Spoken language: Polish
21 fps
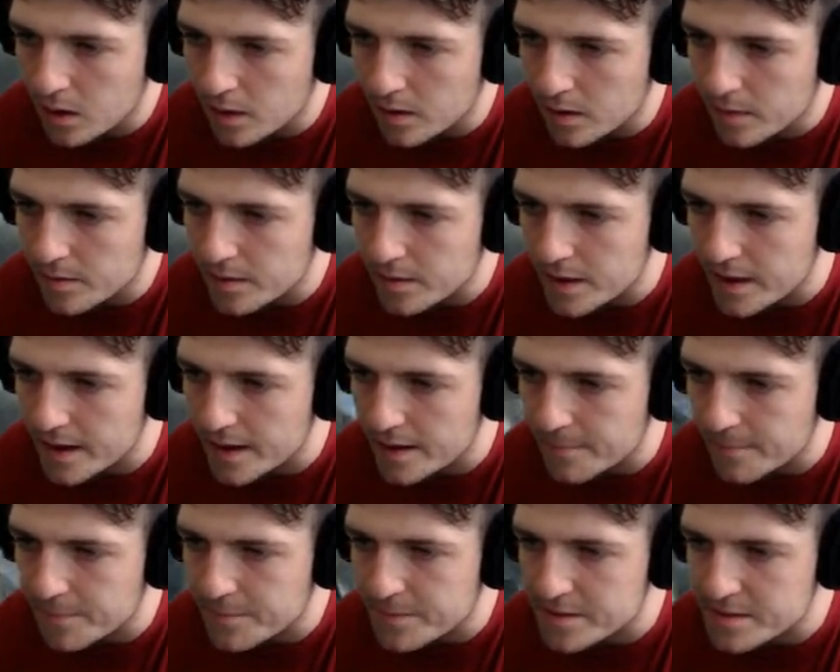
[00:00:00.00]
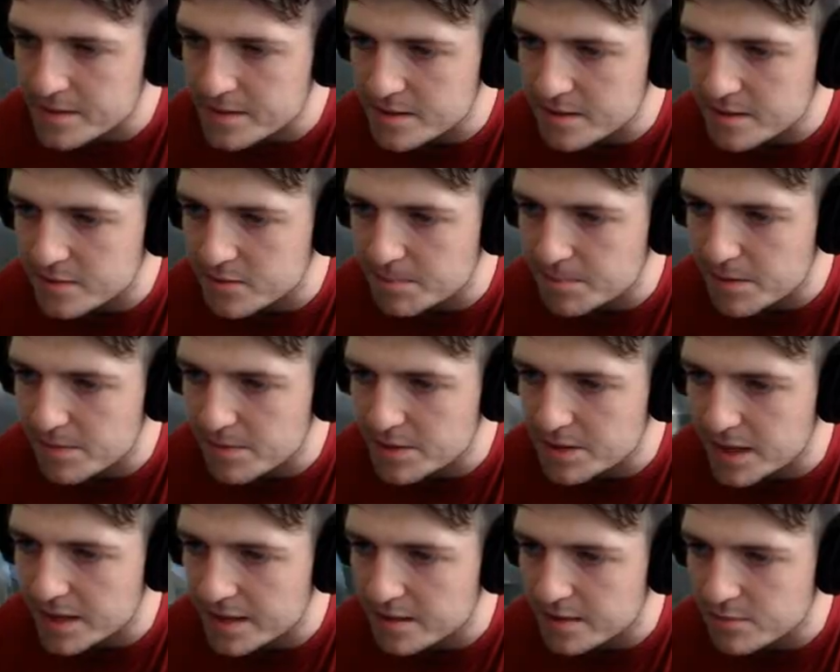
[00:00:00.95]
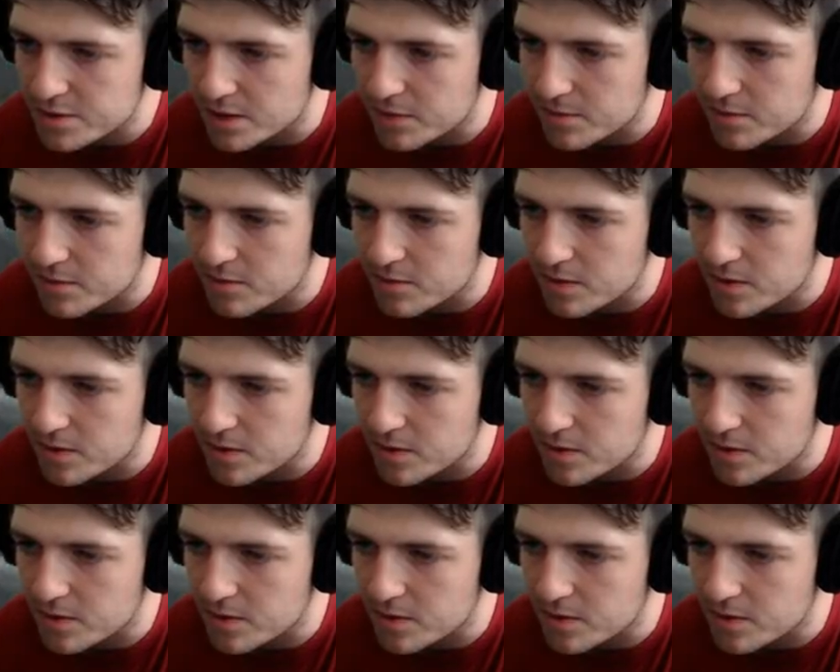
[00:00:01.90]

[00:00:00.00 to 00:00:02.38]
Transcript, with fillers: Dobra, skupimy się na tym ziomku.